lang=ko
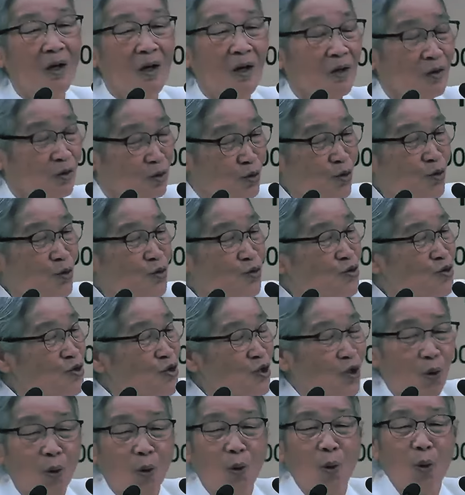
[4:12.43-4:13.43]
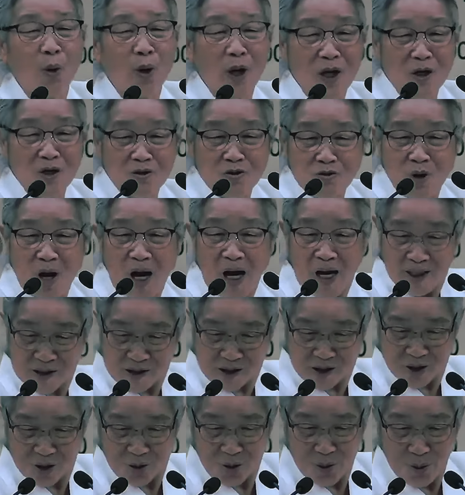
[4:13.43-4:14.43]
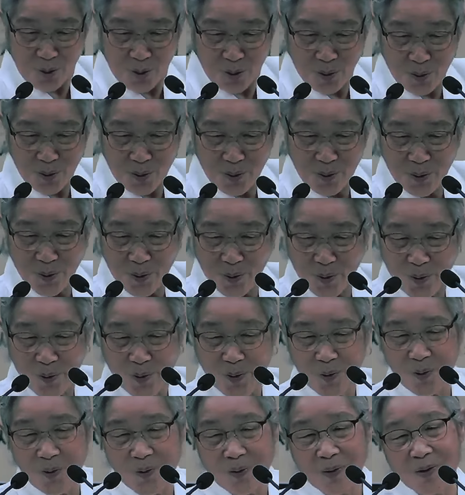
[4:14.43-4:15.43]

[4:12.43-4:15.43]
누운 줄, 오랜 줄 아시고.